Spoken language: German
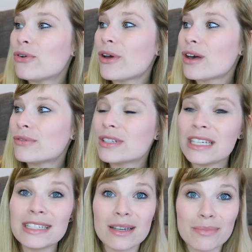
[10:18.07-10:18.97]
Feuer
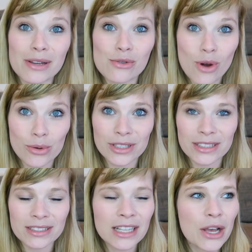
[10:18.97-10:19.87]
von Isabel
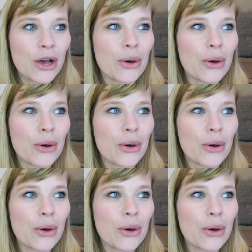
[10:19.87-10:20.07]
Ronan.